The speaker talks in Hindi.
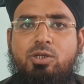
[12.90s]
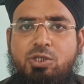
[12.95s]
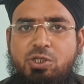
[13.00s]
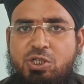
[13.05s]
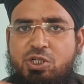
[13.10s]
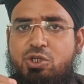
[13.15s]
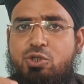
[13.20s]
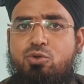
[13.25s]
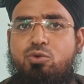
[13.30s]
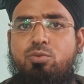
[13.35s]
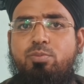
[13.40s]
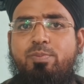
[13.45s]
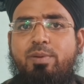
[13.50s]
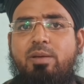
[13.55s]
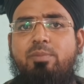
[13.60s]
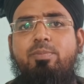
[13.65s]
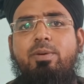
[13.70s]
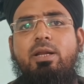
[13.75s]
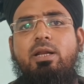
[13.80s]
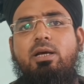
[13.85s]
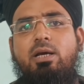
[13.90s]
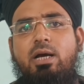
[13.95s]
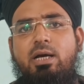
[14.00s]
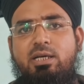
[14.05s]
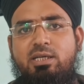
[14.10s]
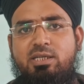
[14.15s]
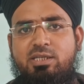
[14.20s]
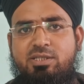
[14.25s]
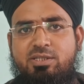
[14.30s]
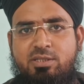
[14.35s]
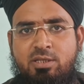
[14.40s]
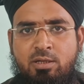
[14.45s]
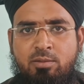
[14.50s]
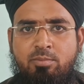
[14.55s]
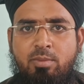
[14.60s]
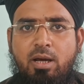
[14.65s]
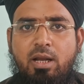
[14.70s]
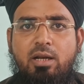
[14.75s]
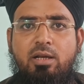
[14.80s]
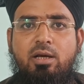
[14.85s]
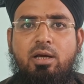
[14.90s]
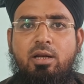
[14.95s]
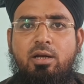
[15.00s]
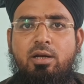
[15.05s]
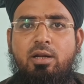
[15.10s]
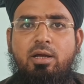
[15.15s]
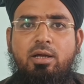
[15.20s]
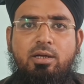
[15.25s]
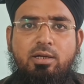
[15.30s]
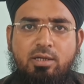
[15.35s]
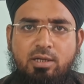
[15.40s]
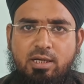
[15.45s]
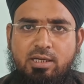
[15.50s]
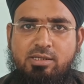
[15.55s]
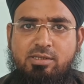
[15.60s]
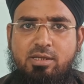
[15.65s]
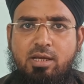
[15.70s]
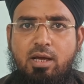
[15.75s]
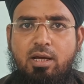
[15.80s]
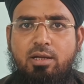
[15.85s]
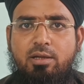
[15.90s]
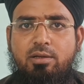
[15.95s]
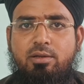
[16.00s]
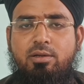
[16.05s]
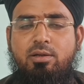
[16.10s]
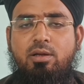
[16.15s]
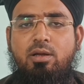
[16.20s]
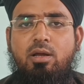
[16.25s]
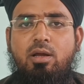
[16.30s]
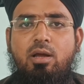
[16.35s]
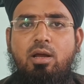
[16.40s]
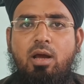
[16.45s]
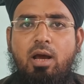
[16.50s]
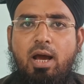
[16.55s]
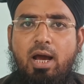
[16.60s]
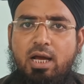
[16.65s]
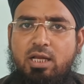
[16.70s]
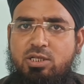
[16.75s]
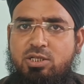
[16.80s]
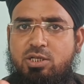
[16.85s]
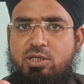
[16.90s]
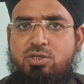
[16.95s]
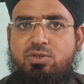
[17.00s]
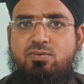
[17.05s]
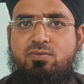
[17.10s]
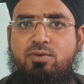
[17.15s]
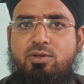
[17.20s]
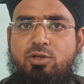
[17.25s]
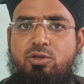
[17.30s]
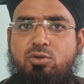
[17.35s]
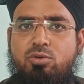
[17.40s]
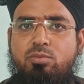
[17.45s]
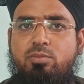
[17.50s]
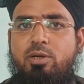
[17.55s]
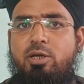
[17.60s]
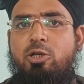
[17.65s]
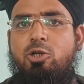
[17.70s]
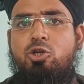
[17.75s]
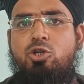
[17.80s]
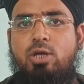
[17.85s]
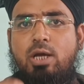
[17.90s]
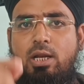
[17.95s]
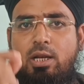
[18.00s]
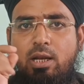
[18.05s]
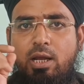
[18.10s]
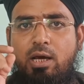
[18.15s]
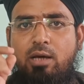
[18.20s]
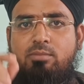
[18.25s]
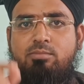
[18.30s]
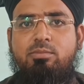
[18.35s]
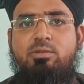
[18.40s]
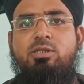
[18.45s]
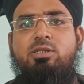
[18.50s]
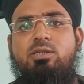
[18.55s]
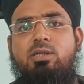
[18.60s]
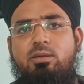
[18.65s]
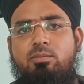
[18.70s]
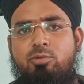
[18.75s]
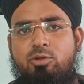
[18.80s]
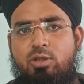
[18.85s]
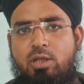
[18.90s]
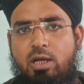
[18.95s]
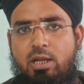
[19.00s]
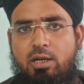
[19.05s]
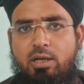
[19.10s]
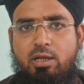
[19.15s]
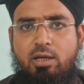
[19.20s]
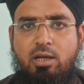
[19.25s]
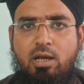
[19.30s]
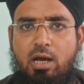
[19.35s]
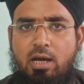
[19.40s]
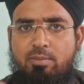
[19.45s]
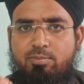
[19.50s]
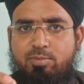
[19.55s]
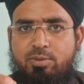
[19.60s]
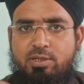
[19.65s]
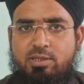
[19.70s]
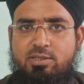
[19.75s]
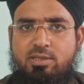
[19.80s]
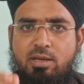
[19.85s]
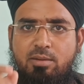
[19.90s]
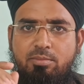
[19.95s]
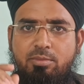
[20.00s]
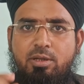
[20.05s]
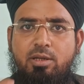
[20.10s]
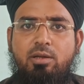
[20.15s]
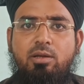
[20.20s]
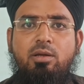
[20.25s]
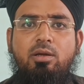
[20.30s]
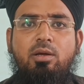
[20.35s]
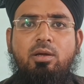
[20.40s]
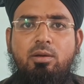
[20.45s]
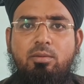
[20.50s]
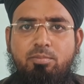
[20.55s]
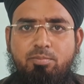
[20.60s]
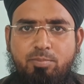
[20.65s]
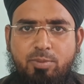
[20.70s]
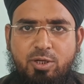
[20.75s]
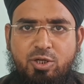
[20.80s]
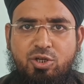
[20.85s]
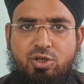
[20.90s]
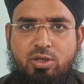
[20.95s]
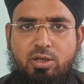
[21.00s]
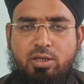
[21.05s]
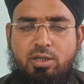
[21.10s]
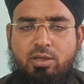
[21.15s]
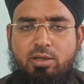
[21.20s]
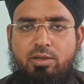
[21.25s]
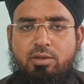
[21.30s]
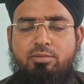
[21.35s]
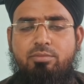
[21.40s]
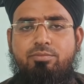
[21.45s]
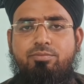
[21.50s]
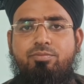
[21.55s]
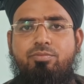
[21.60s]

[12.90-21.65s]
टिशू पेपर का इस्तेमाल करना कैसा है आज इस वीडियो में इन हम इसके मतलब आपके सामने पेश करेंगे